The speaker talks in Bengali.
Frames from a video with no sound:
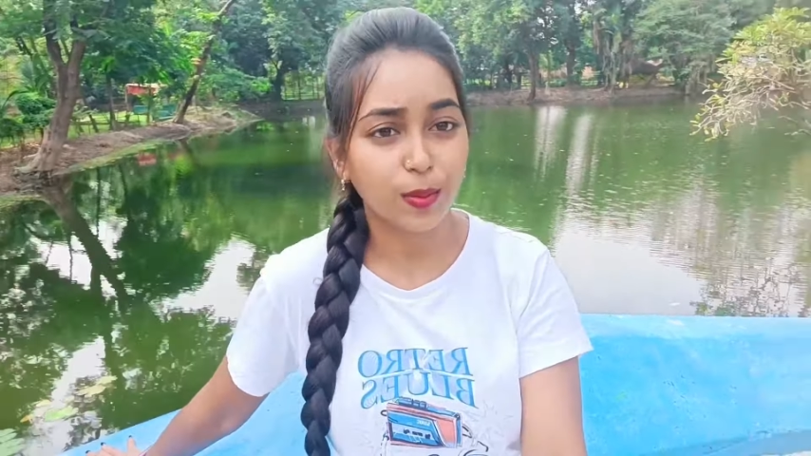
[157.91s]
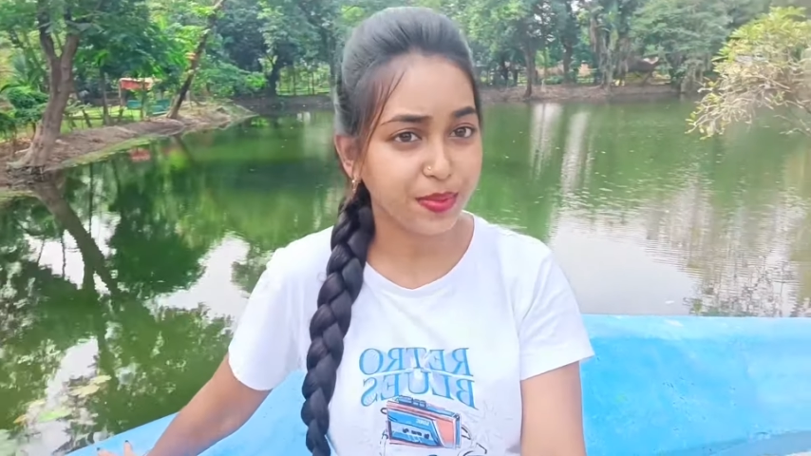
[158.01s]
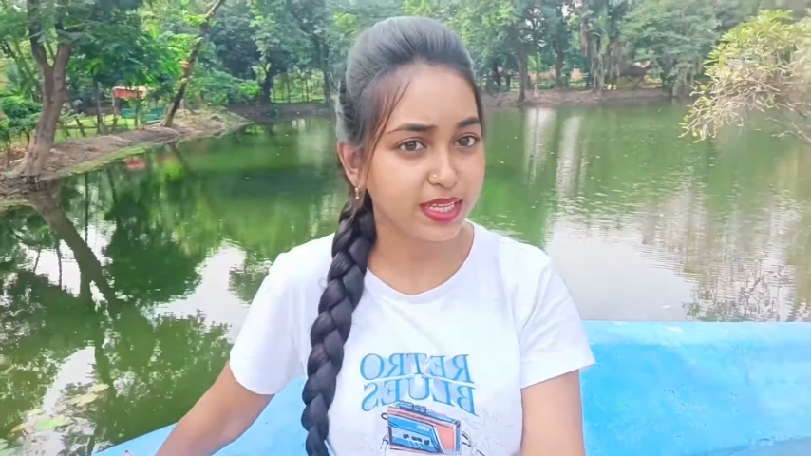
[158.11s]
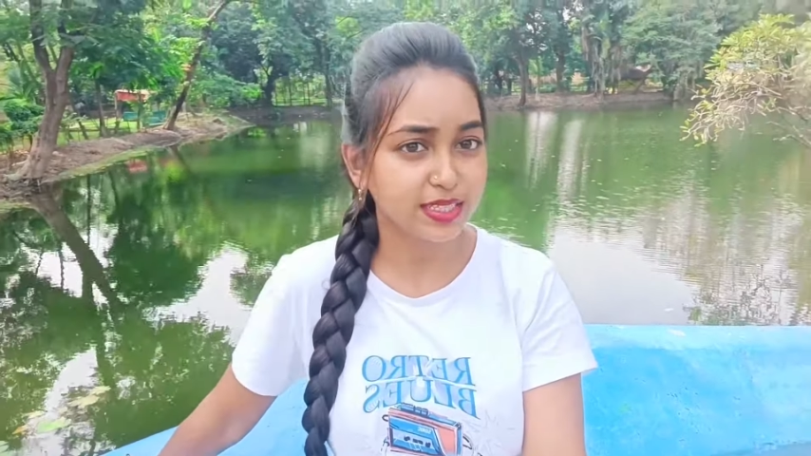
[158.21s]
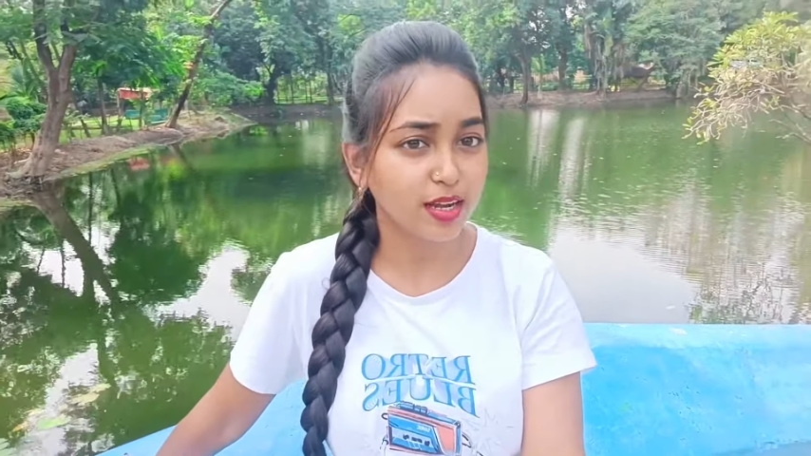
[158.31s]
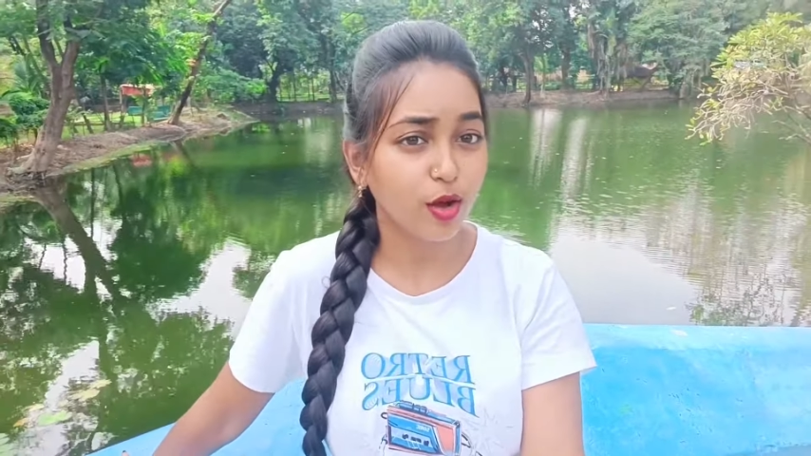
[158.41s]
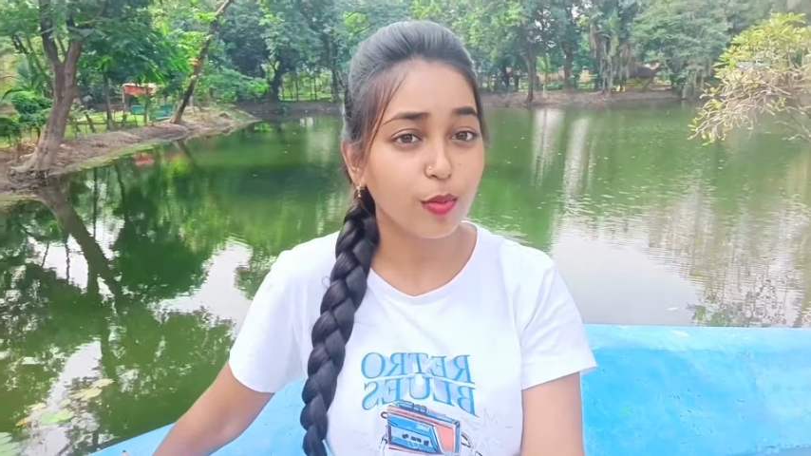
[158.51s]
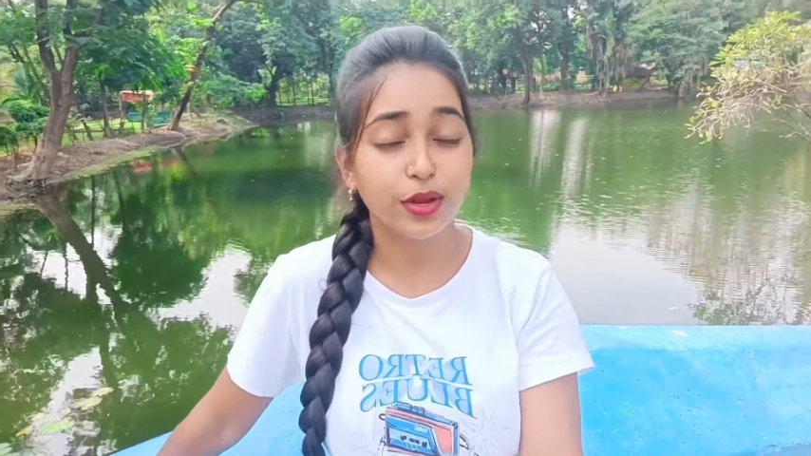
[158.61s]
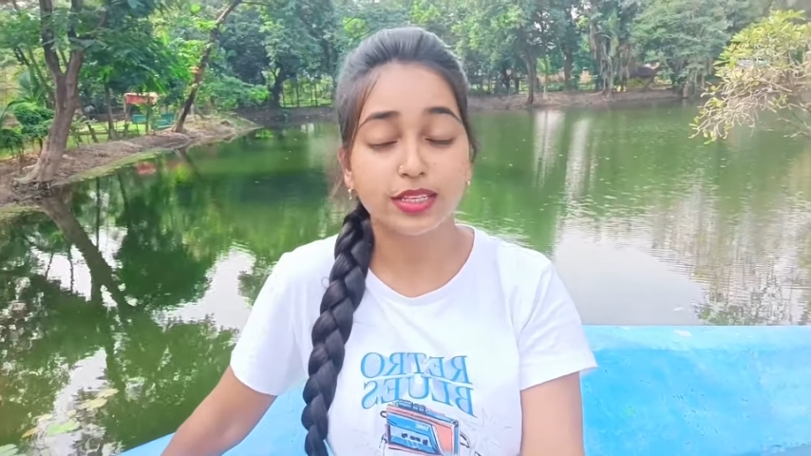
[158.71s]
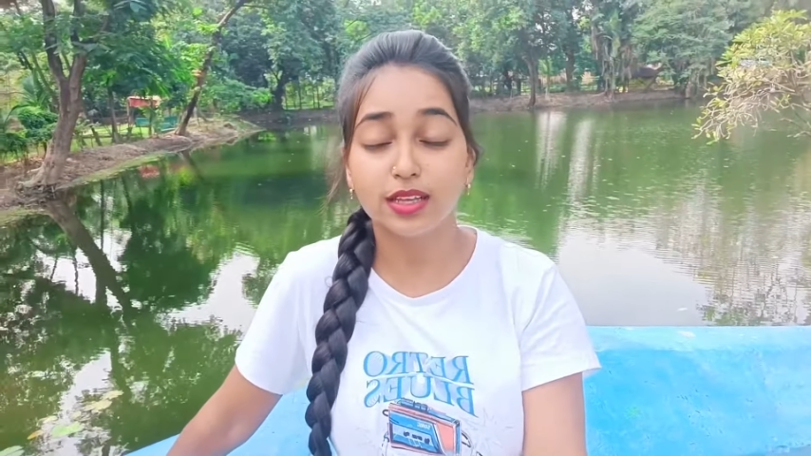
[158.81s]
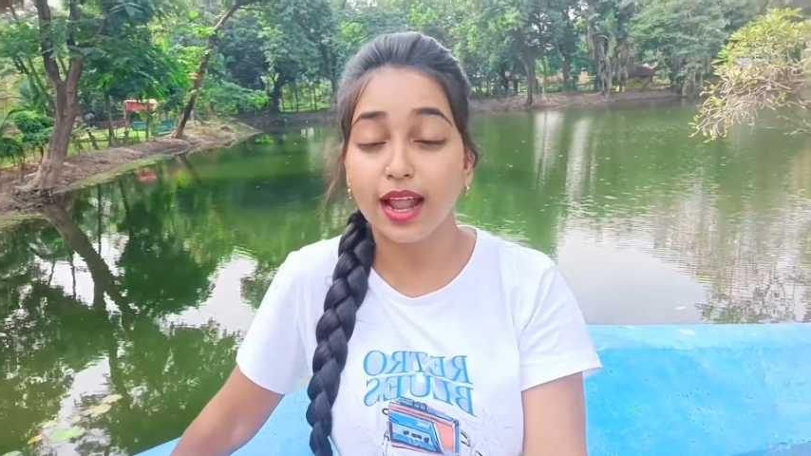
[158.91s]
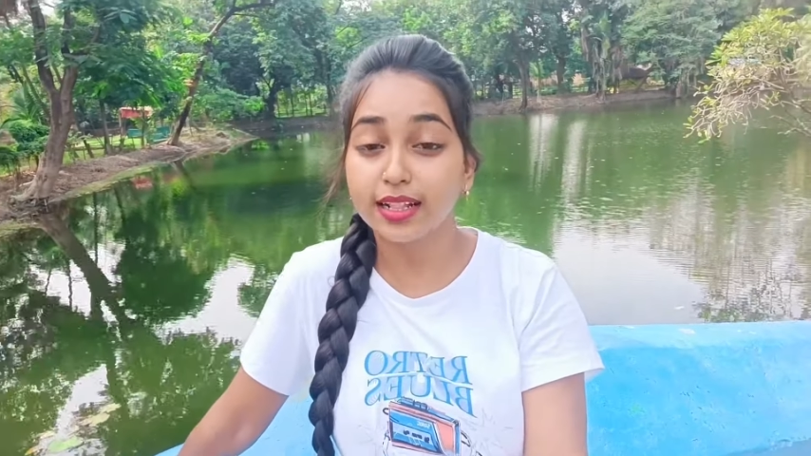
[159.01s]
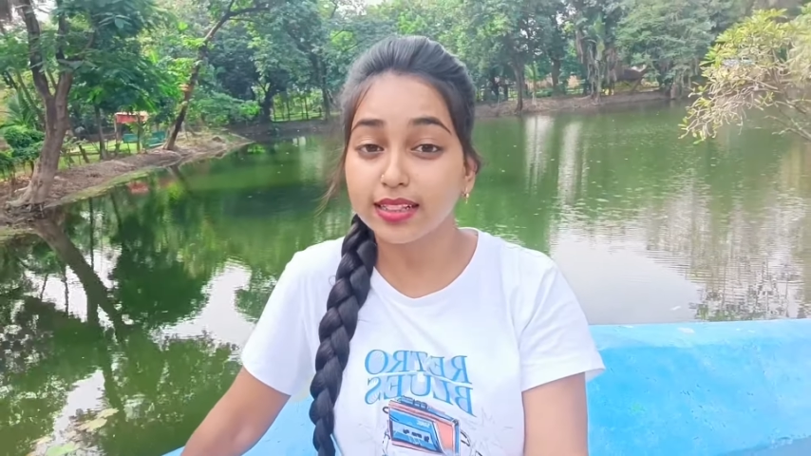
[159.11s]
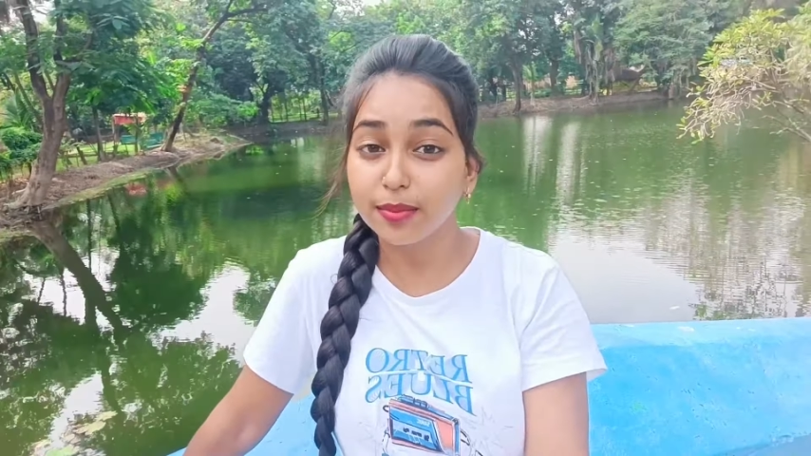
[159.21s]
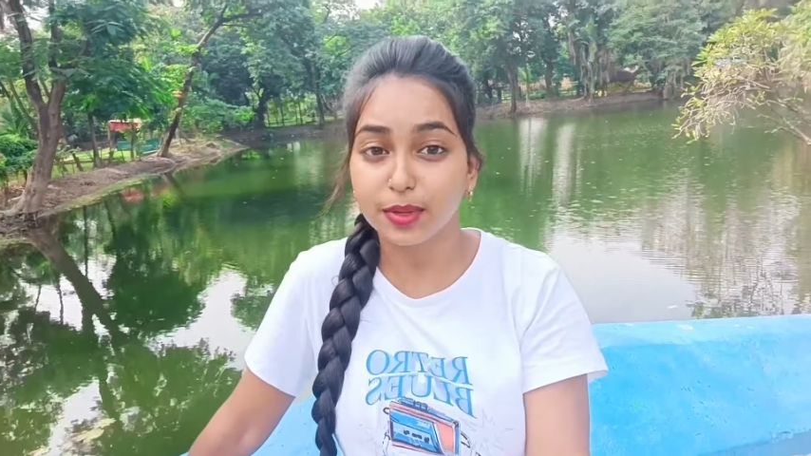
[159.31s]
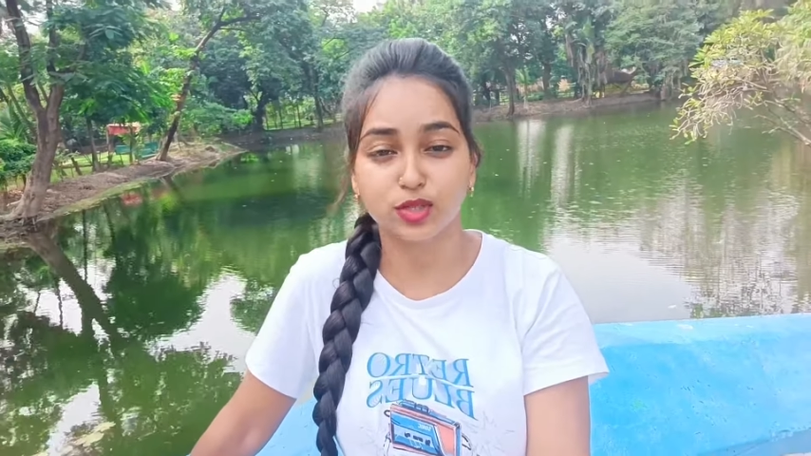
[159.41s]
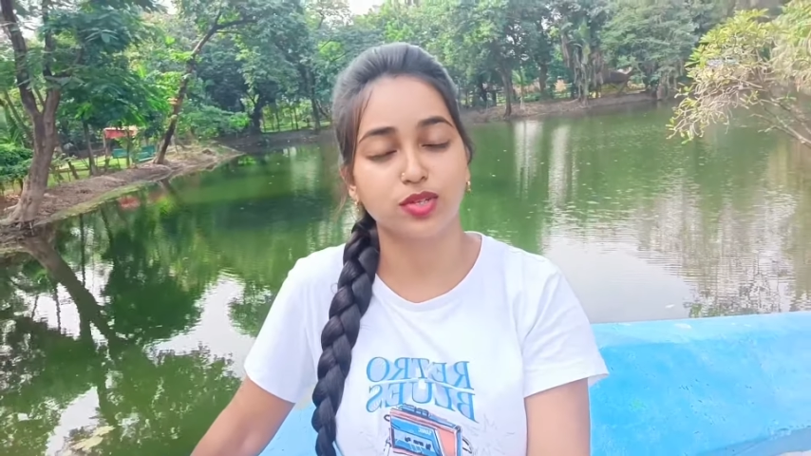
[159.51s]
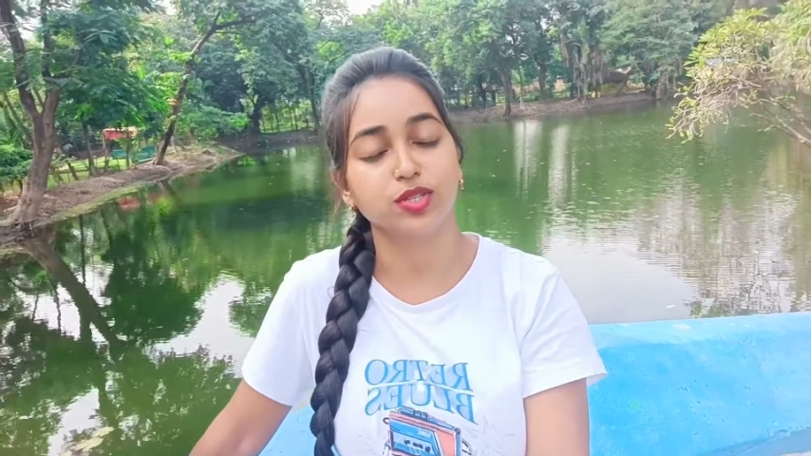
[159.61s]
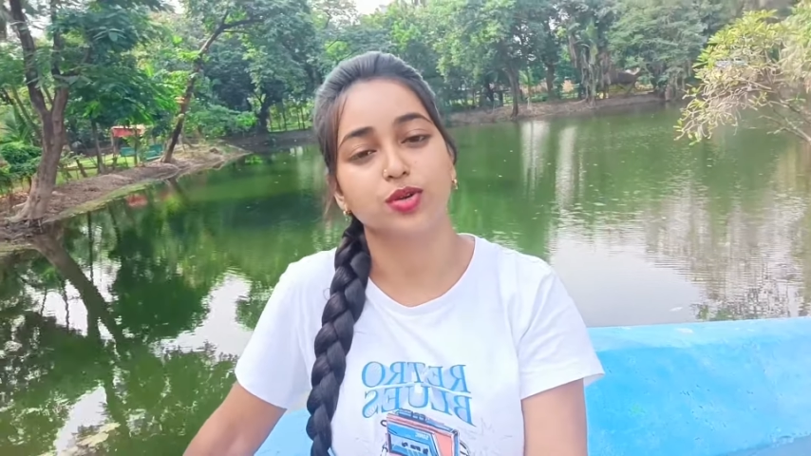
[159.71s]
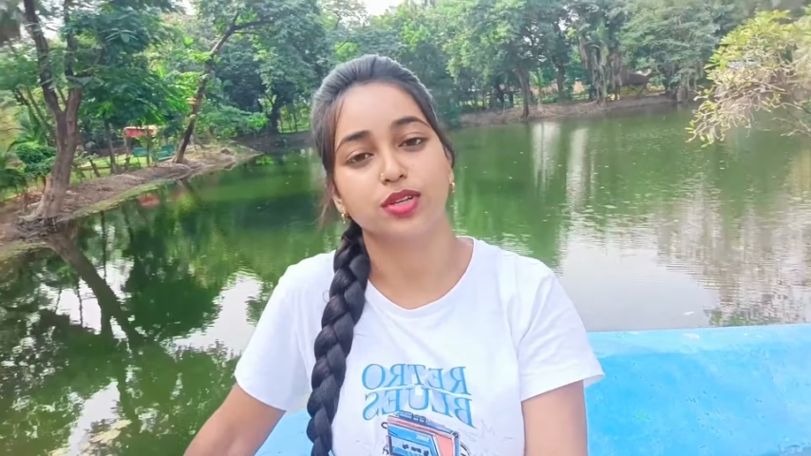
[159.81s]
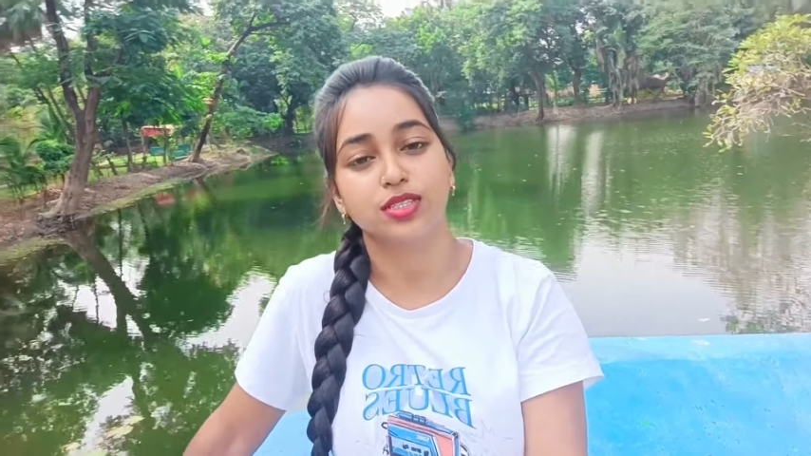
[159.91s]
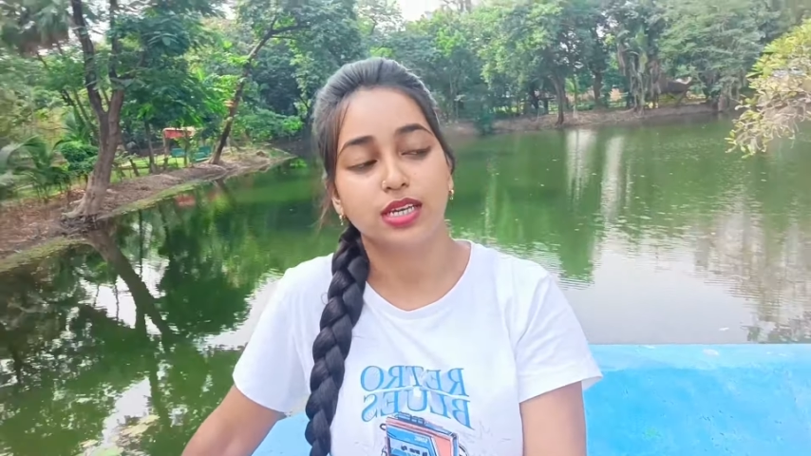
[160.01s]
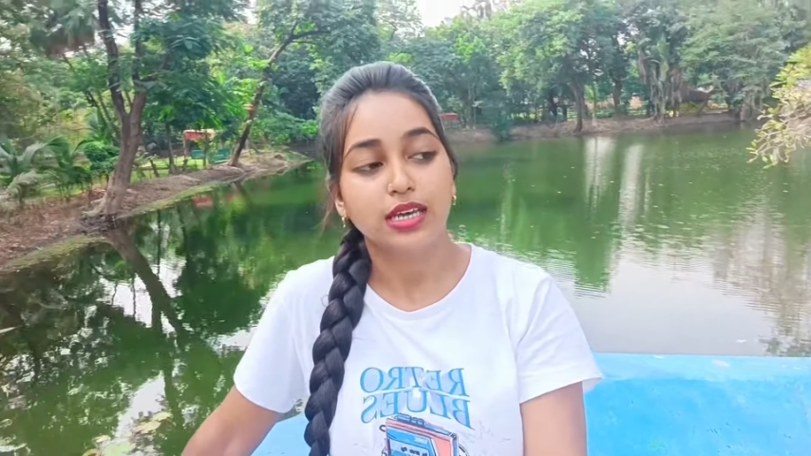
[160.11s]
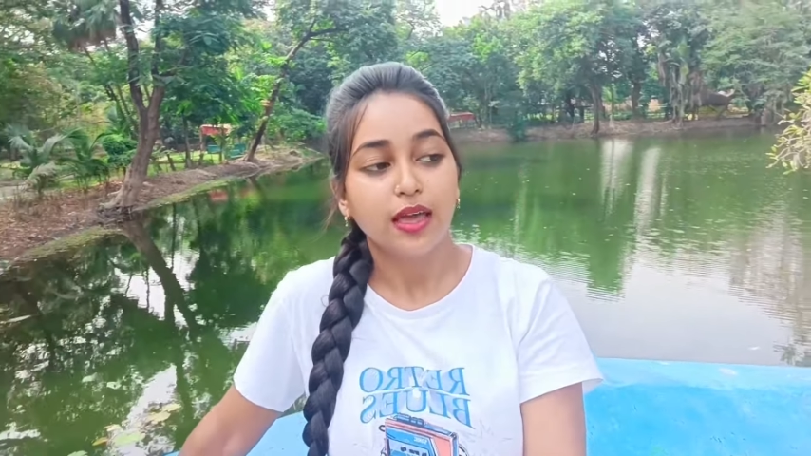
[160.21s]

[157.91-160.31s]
কমপ্লেক্সটা কমপ্লেক্সটা একদম পেছনে রয়েছে